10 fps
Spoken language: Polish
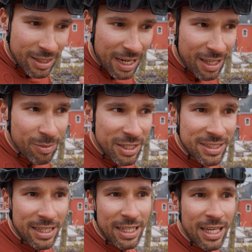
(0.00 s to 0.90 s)
takie
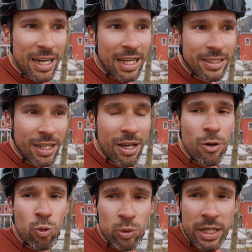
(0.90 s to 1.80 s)
miejsca, takie relacje
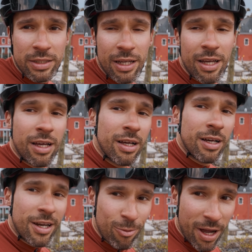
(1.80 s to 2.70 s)
u nas
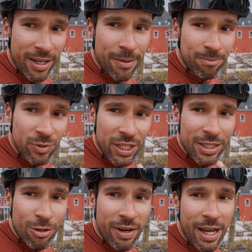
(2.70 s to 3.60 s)
regularnie. Dzięki
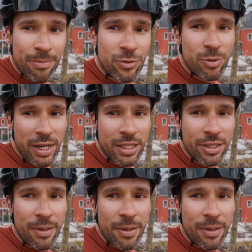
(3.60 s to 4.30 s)
za uwagę, trzymajcie się,